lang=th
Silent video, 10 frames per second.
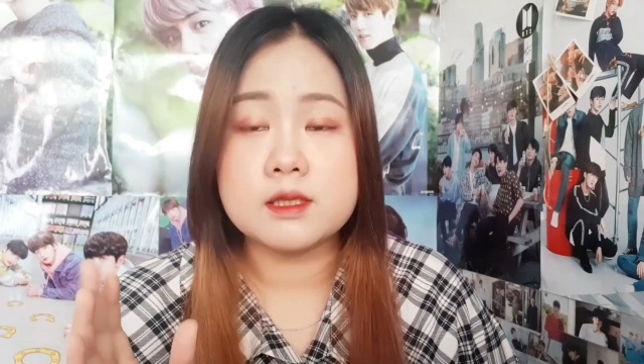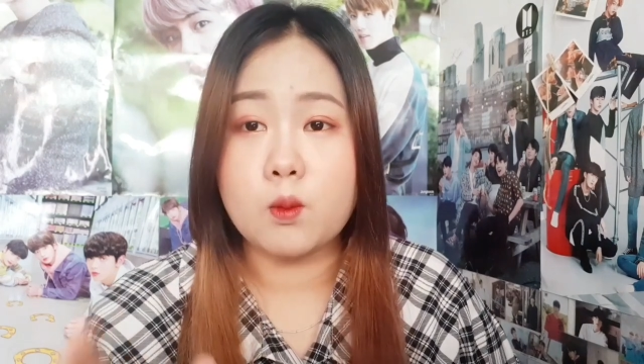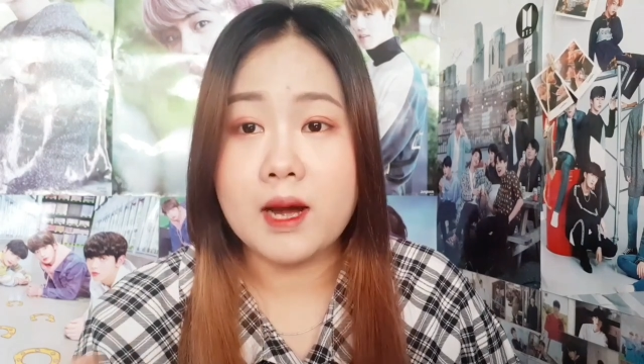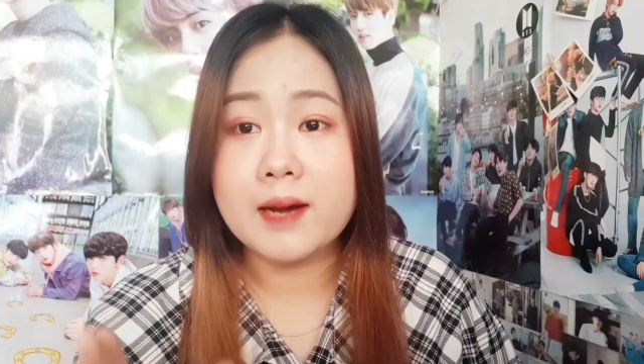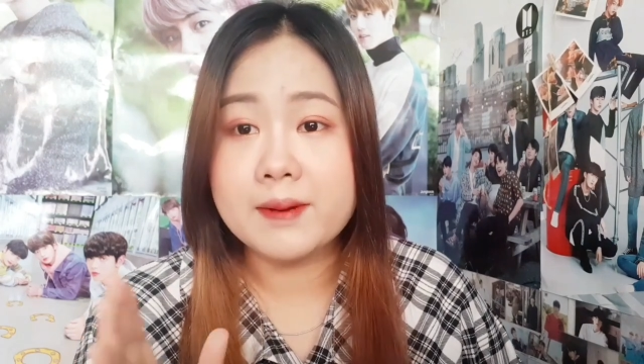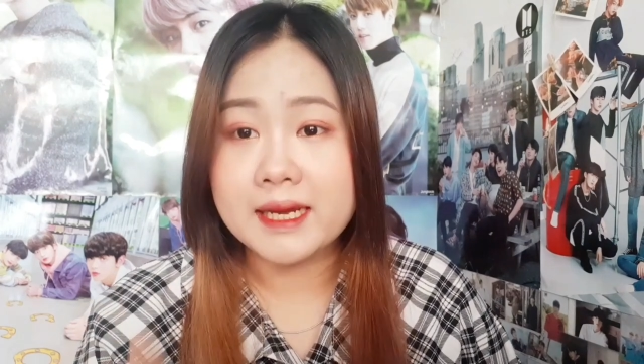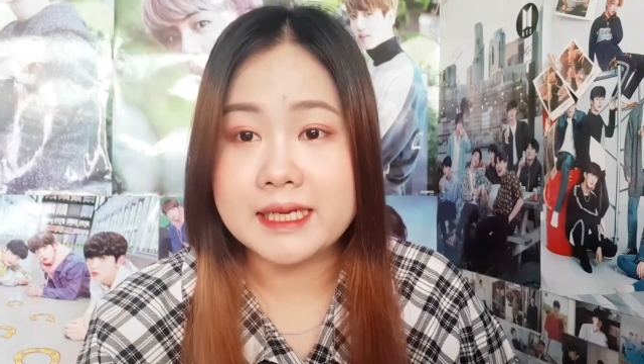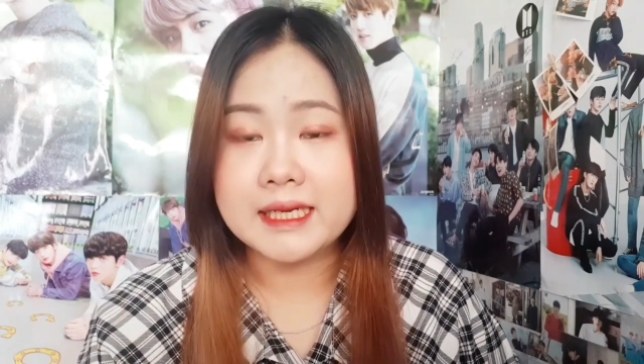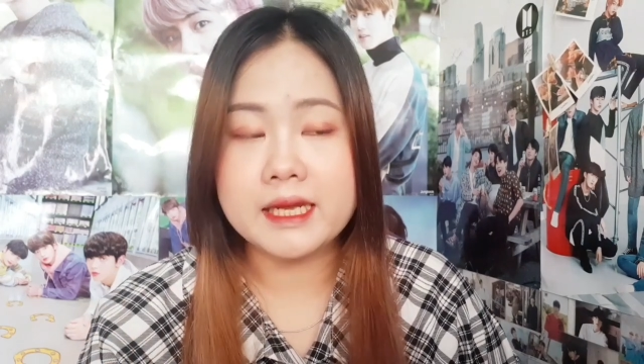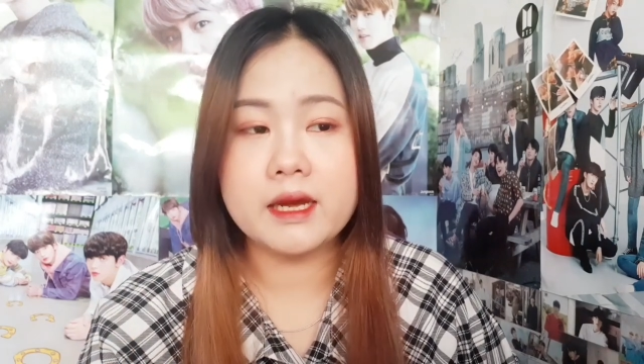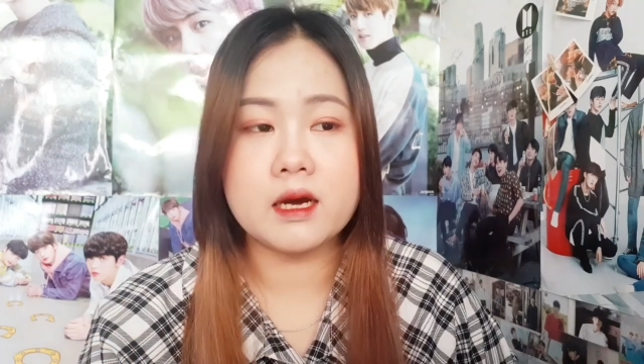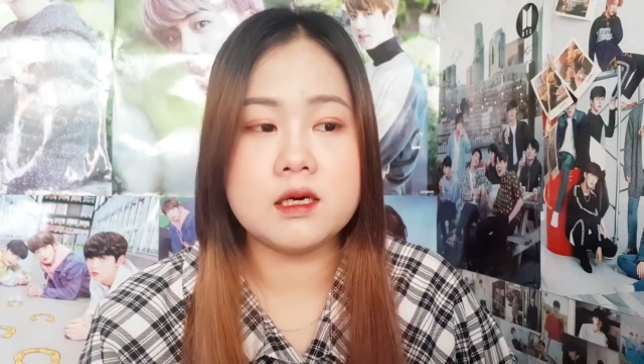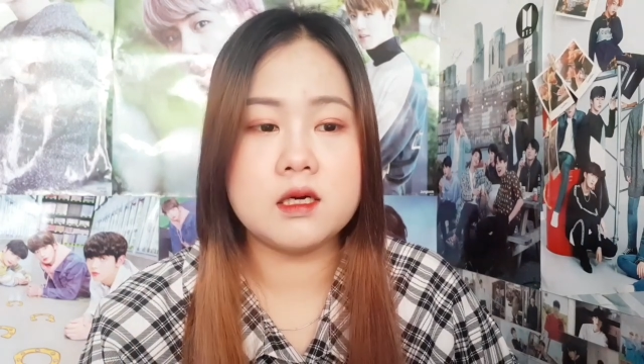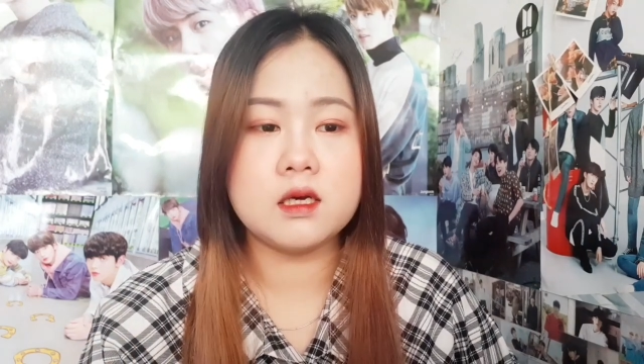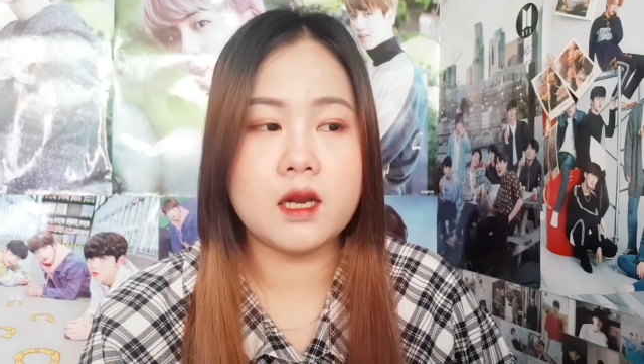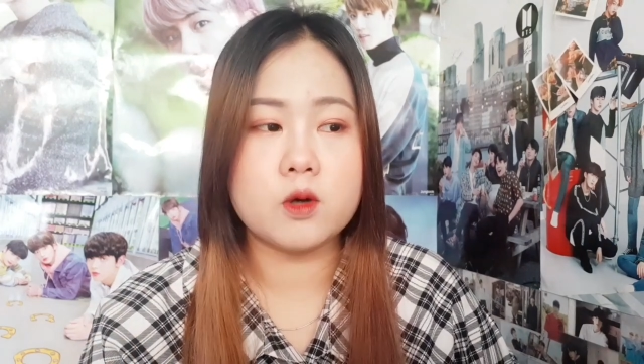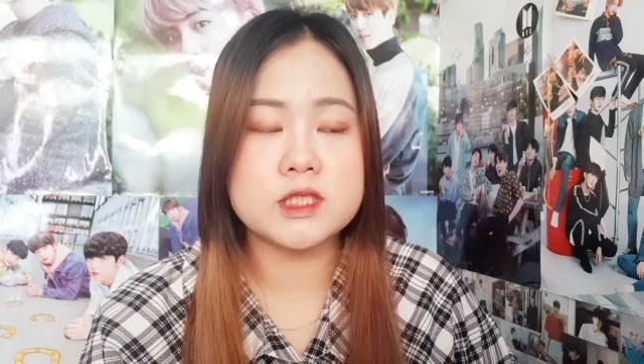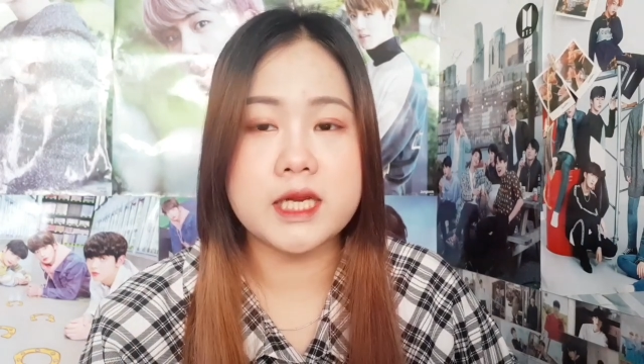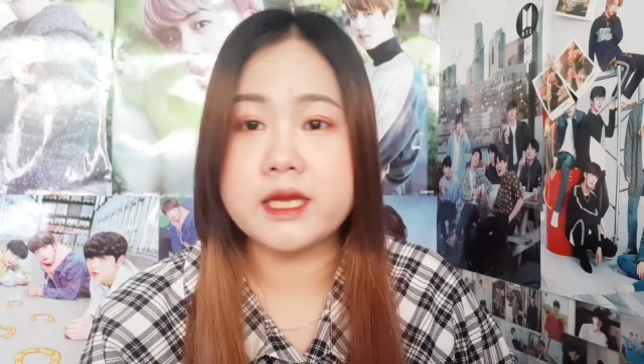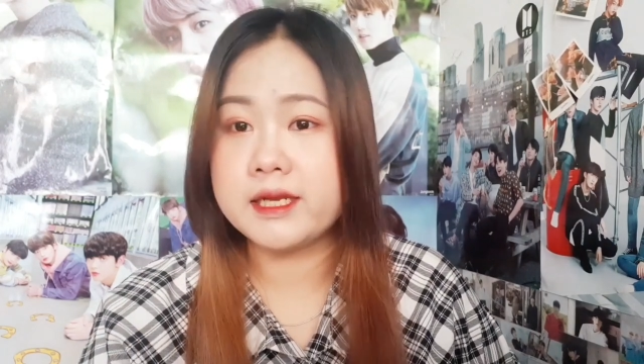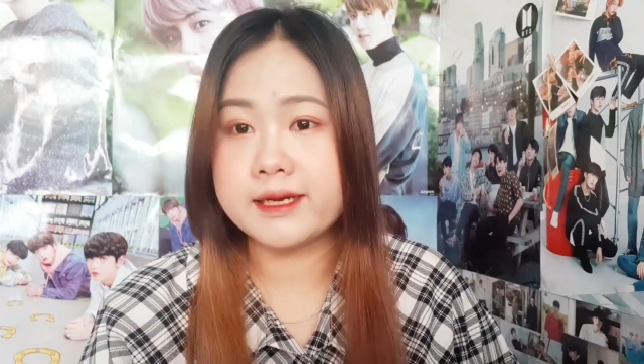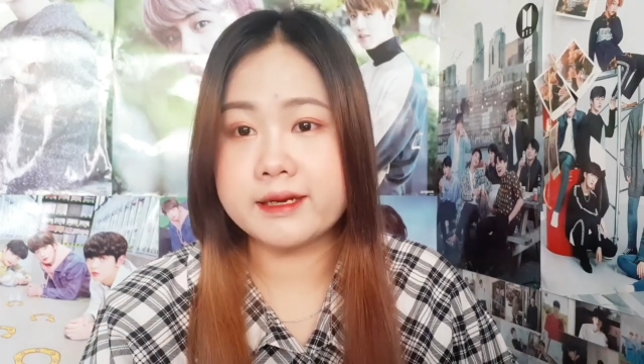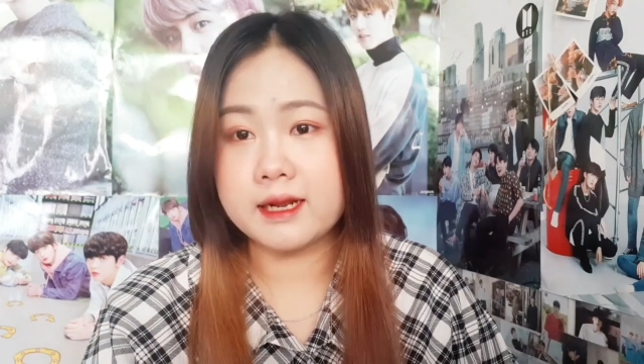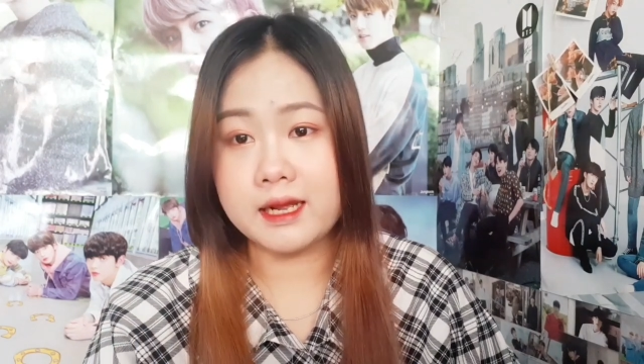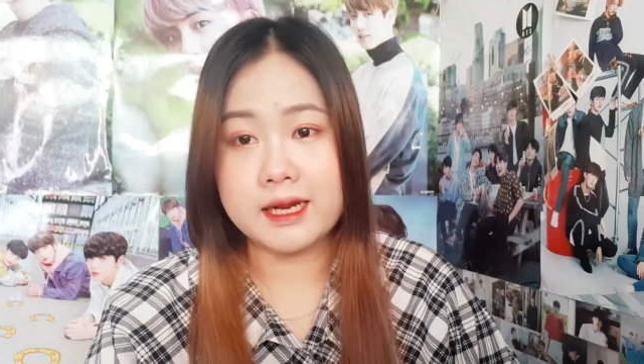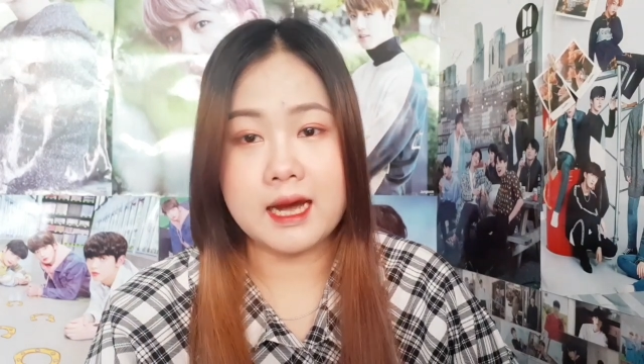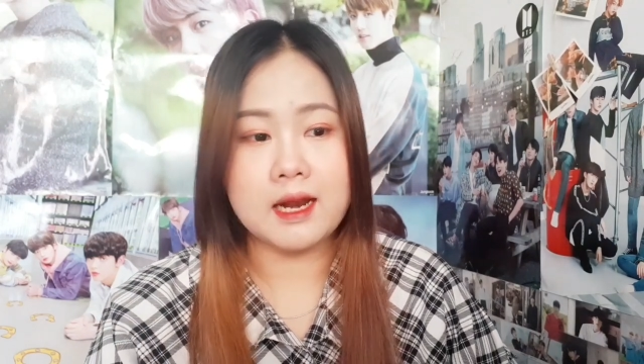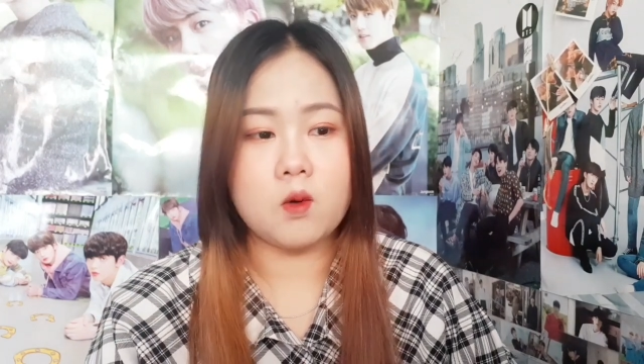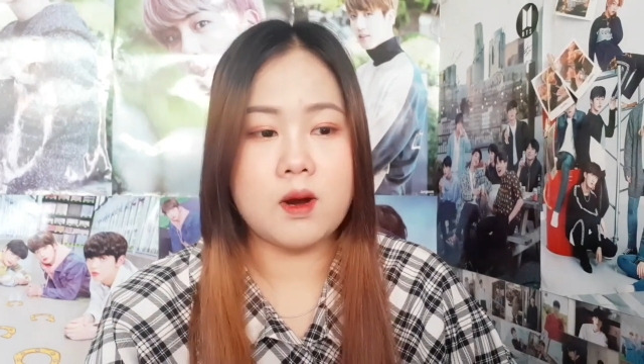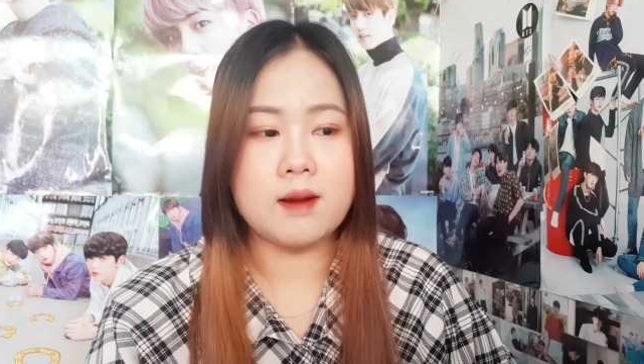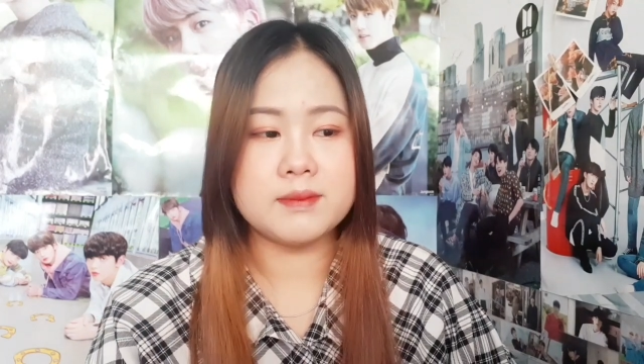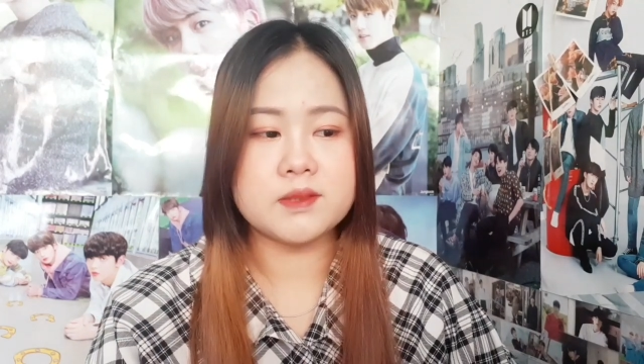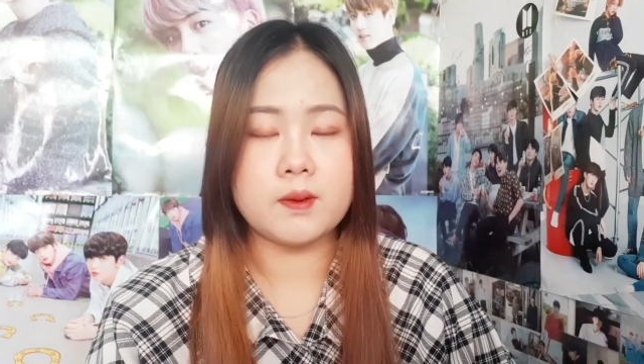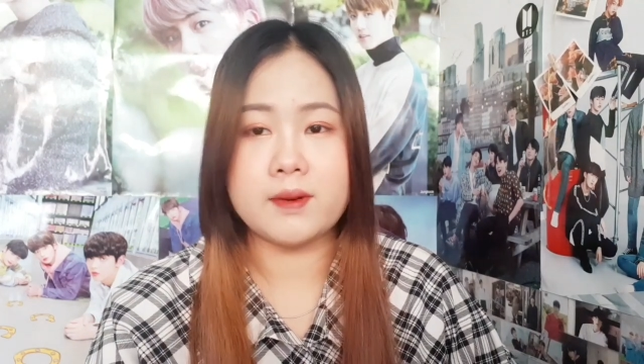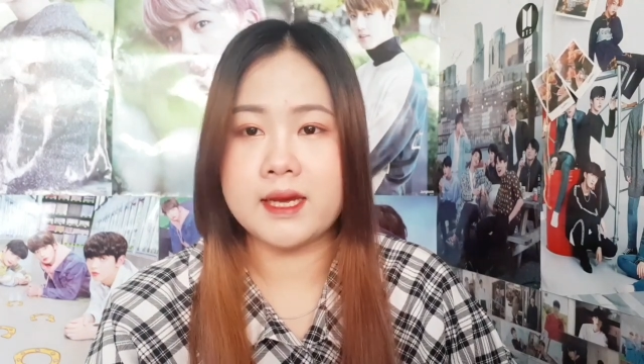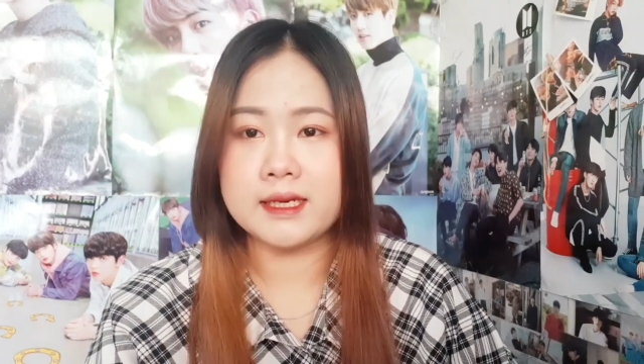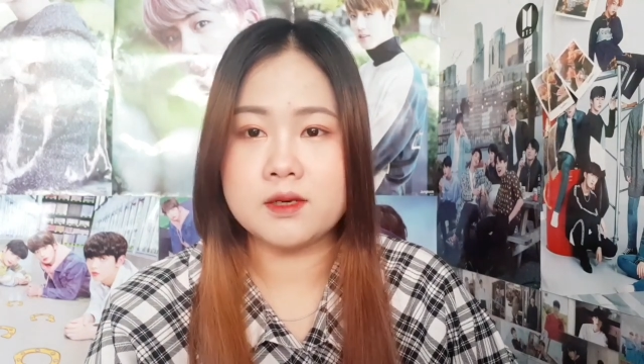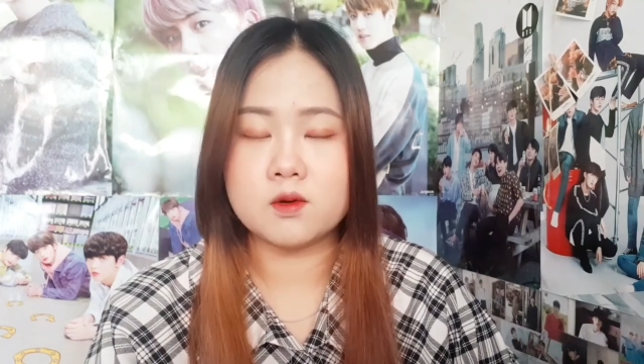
แต่ว่าเพลงนี้เนี่ยคือเราจะได้ยินกันในรายการแล้วว่ามันจะเป็นเพลงที่